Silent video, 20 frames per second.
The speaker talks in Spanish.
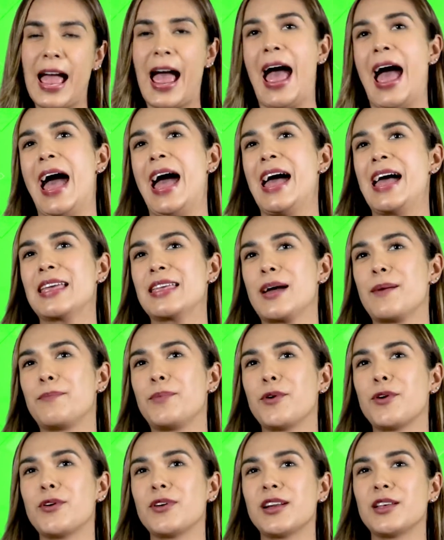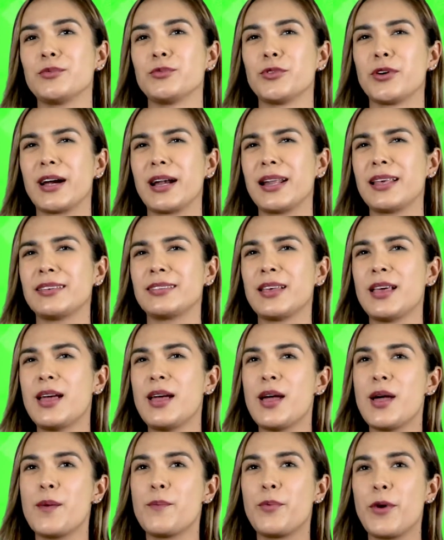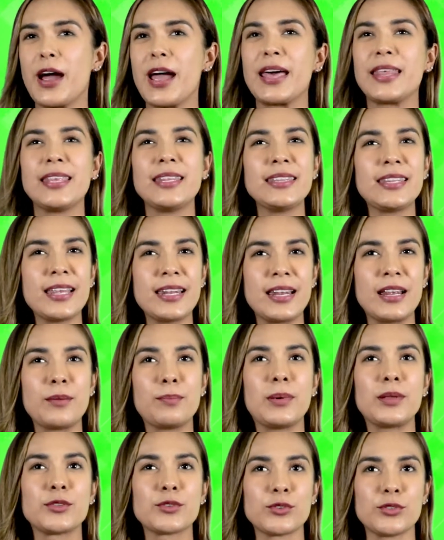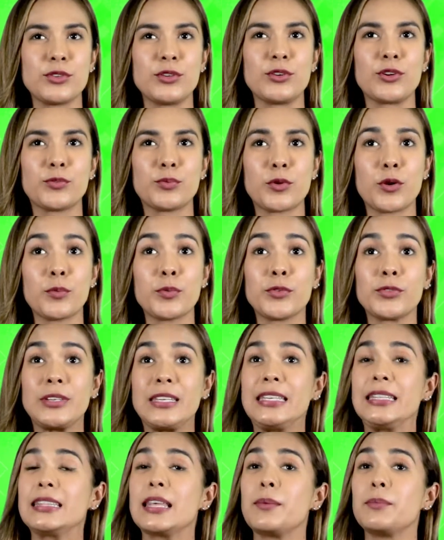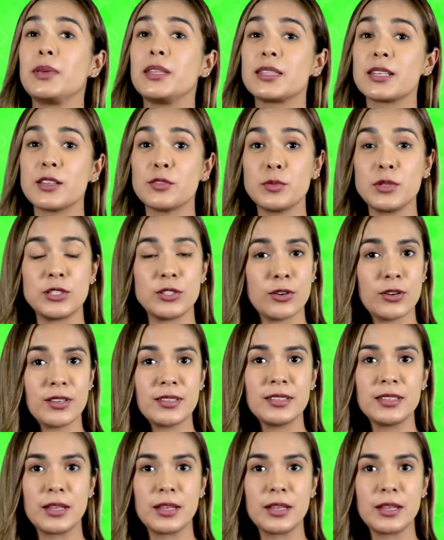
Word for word: ¡Ay, a poco las mujeres pueden tener patrocinios propios y también transmisiones